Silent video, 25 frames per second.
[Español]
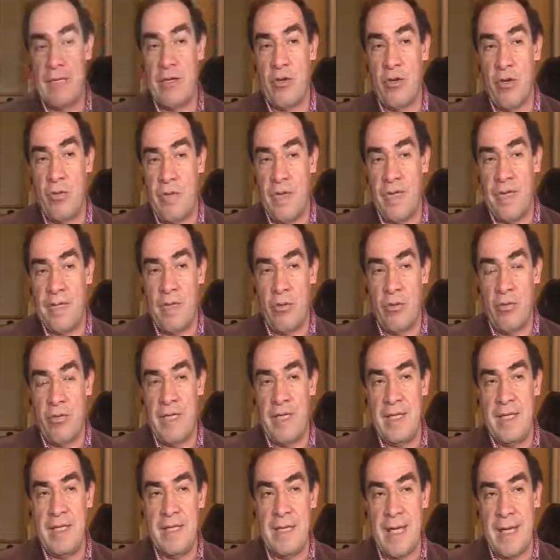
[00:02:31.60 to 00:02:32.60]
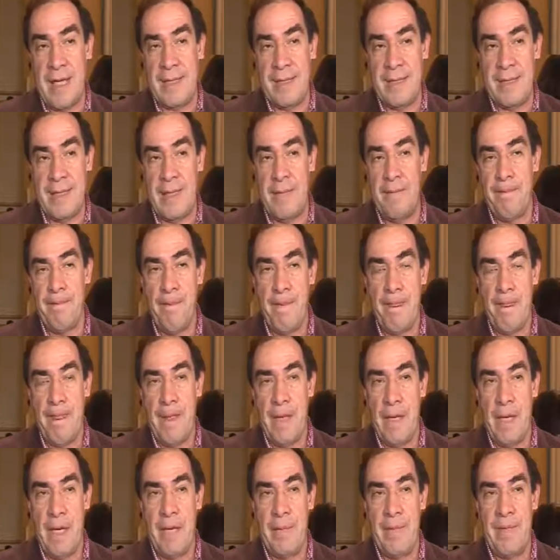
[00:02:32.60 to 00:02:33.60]
comienza a utilizarse
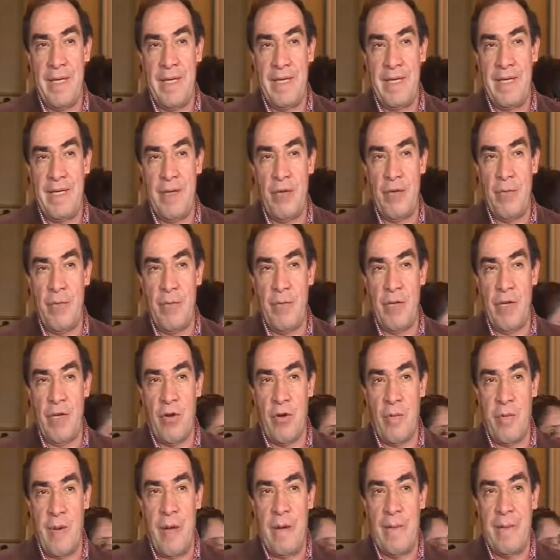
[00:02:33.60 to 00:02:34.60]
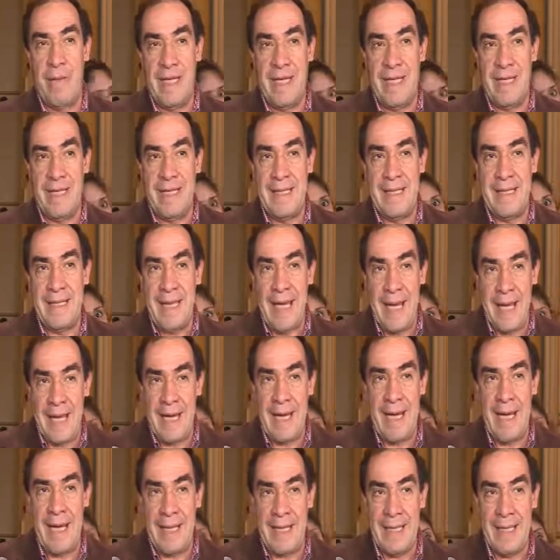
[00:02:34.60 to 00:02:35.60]
el Ministerio Público para
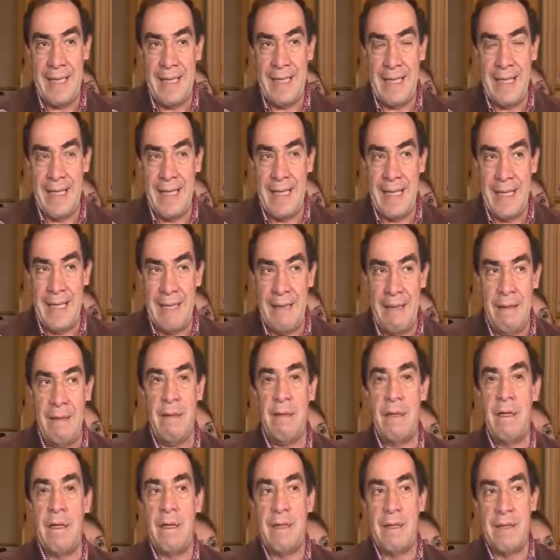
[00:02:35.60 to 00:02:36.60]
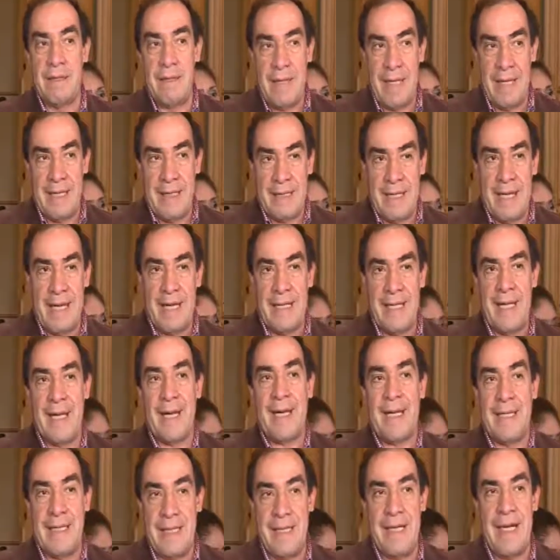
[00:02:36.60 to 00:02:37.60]
blindar a gente y tratar de
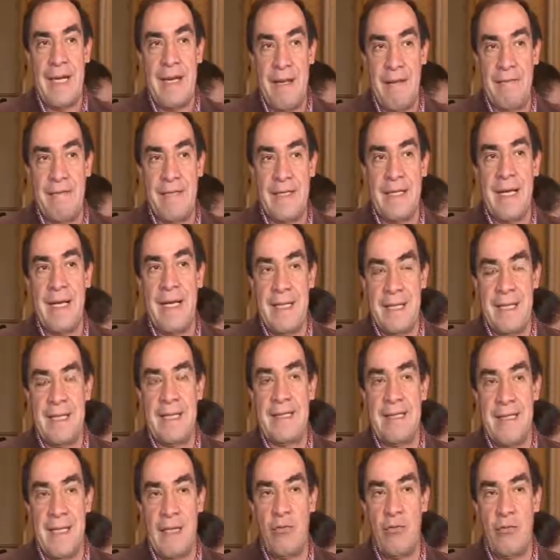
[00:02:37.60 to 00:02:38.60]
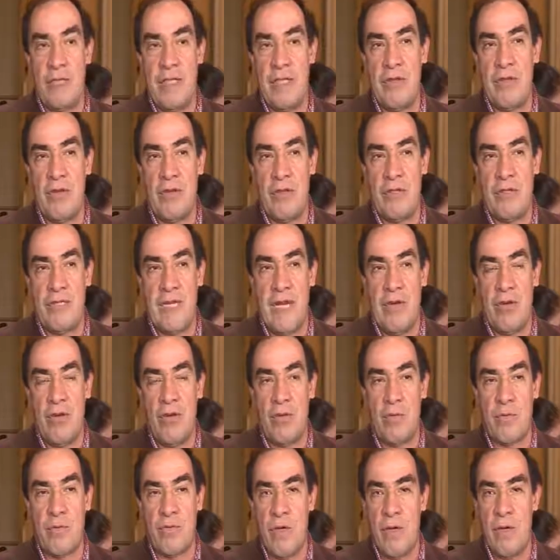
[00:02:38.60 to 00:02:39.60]
retirar a fiscales que están luchando contra la
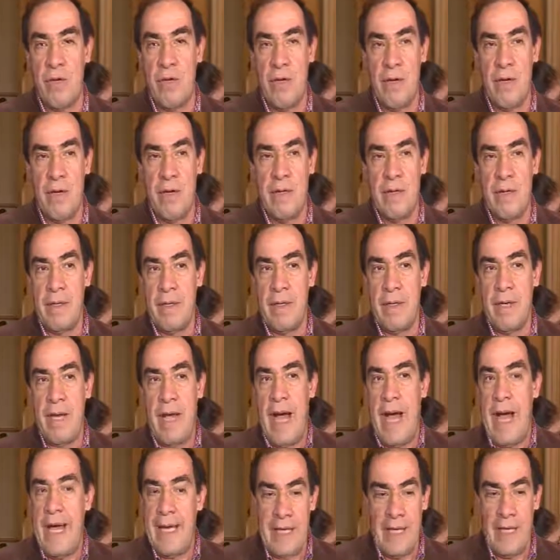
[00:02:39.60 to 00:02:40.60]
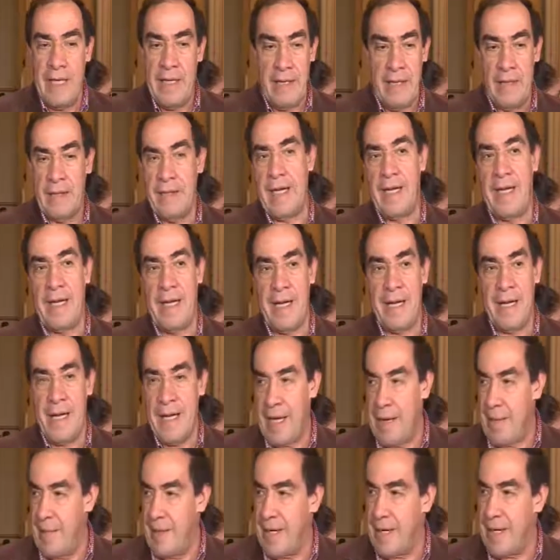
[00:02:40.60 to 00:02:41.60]
corrupción, hay que declarar
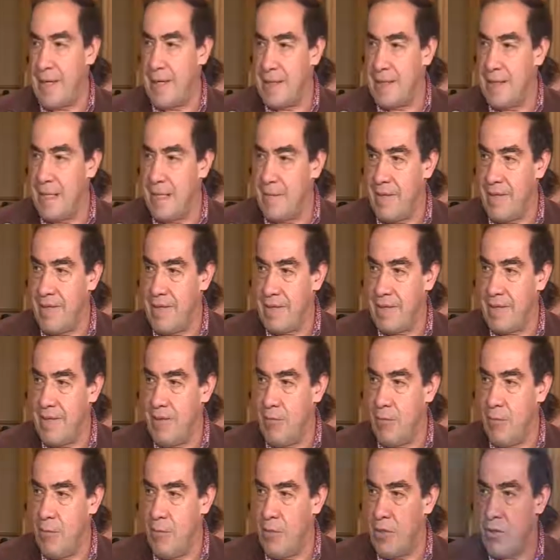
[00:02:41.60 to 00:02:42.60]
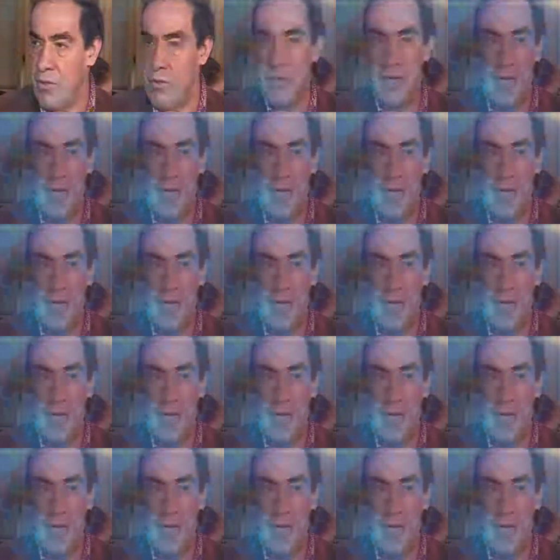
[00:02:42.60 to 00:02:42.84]
en emergencia el Ministerio Público.